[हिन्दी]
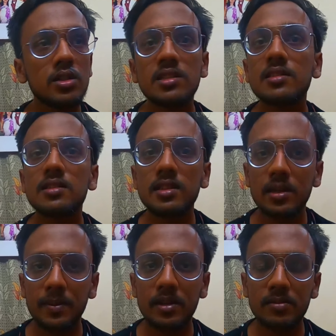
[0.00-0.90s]
जीसीसी
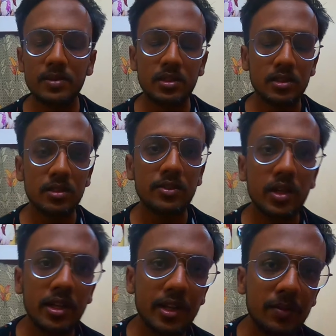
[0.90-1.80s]
के पास में जीसीसी
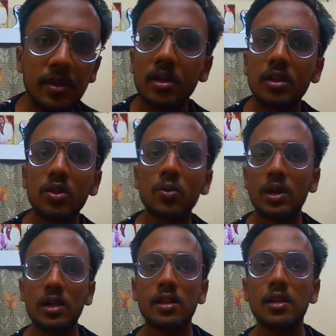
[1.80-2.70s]
वाले एरिया में तो
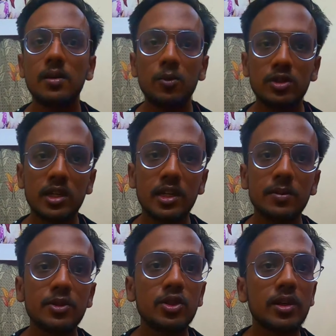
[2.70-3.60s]
वहाँ से हम लोग
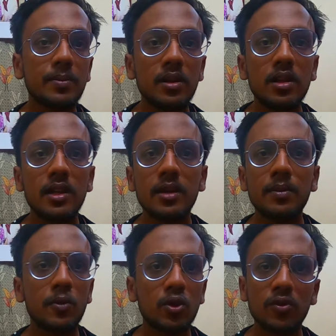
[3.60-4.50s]
जाके अभी जो है बिल्ली लेंगे
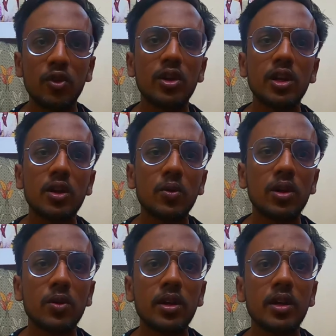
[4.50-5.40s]
मैं मोटो ब्लॉग नहीं
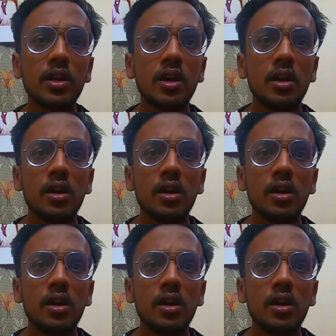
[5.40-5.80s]
करूँगा क्योंकि